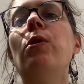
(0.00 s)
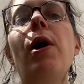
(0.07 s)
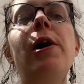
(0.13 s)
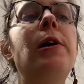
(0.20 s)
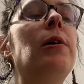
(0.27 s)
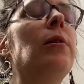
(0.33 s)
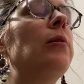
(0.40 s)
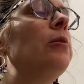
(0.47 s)

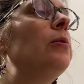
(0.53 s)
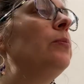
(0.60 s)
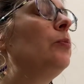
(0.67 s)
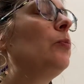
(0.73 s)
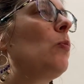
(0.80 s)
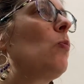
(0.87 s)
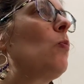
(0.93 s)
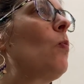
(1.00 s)
Et euh,
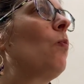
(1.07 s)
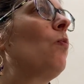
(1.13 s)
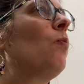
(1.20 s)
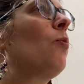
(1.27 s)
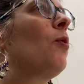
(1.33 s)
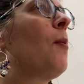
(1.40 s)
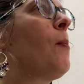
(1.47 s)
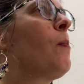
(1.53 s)

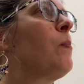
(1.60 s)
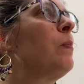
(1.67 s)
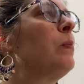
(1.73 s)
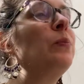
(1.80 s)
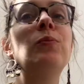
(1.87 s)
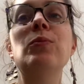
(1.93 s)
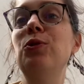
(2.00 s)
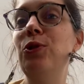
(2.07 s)

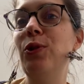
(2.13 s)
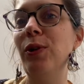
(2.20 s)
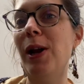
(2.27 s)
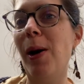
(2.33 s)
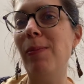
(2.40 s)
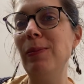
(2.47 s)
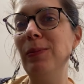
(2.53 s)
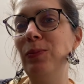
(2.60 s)

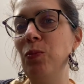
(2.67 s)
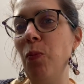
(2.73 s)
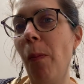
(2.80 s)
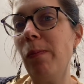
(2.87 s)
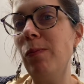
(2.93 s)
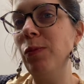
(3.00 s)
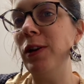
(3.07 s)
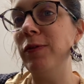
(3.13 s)
chocolat.
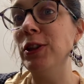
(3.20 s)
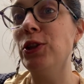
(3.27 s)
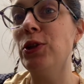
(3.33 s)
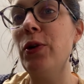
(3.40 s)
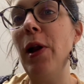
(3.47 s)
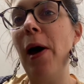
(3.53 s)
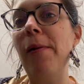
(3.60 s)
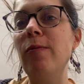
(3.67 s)
Café
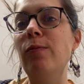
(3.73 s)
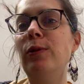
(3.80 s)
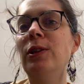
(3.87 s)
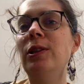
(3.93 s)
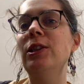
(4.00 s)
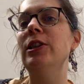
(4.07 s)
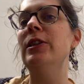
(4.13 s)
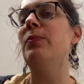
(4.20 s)
chocolat, hein, vous
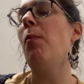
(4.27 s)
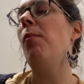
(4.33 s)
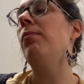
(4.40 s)
connaissez.